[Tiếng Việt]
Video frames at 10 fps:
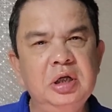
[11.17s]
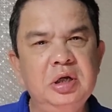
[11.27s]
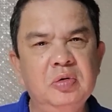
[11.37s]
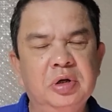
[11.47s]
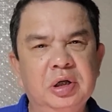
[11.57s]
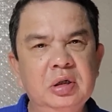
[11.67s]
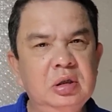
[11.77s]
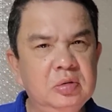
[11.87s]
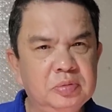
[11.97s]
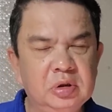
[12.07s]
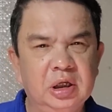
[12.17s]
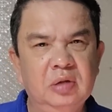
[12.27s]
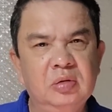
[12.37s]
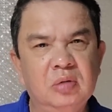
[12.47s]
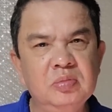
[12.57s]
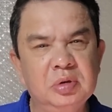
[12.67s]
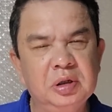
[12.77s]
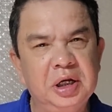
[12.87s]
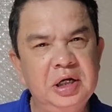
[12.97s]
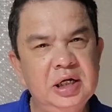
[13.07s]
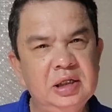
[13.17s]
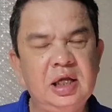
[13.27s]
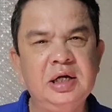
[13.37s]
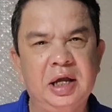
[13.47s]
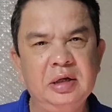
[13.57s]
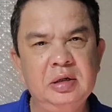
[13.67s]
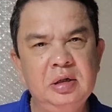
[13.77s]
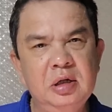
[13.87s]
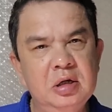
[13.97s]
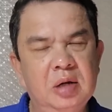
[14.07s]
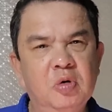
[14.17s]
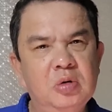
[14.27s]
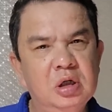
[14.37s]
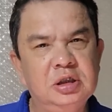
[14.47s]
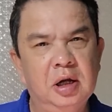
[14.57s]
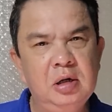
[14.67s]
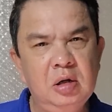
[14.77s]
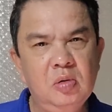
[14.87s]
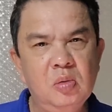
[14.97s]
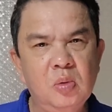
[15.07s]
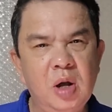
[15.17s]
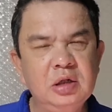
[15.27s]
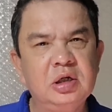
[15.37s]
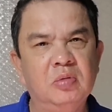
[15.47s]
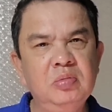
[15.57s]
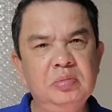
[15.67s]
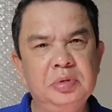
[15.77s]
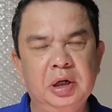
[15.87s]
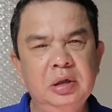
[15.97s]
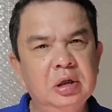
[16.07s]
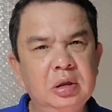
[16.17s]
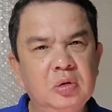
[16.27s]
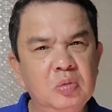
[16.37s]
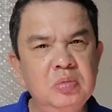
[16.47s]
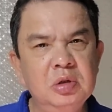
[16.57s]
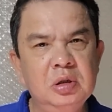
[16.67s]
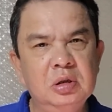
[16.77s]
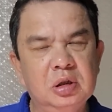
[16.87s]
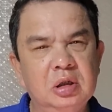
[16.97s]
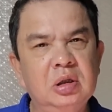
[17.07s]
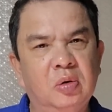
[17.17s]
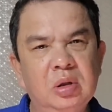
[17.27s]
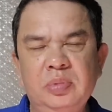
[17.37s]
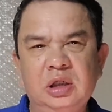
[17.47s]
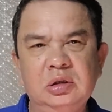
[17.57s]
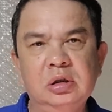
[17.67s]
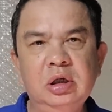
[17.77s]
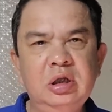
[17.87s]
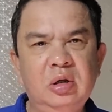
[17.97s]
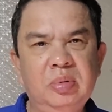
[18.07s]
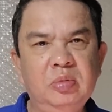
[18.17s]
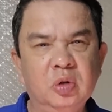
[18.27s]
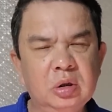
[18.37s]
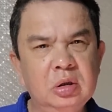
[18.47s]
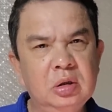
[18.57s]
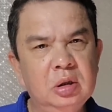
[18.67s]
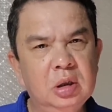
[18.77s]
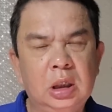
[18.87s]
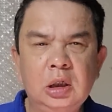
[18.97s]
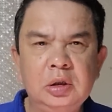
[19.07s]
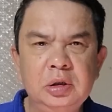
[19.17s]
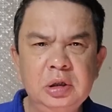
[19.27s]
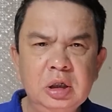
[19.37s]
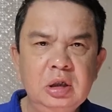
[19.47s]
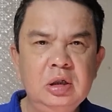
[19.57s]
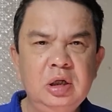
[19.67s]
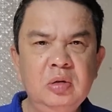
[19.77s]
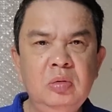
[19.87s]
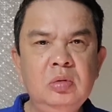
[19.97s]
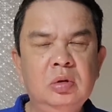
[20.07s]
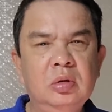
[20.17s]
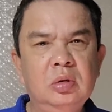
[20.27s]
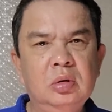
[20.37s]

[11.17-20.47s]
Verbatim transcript: khi điều khiển phương tiện giao thông gây ra tai nạn là một cơ sở rất quan trọng để định khung, định tội và xử lý theo pháp luật. Nhưng nếu